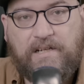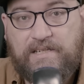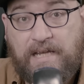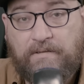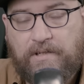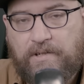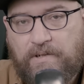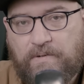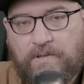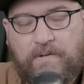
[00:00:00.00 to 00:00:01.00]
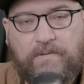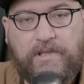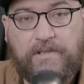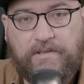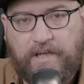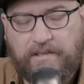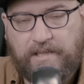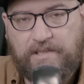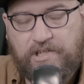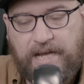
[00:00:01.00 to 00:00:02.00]
Le centre de contrôle de
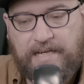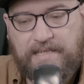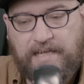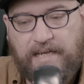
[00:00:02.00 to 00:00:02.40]
Duncan Jacks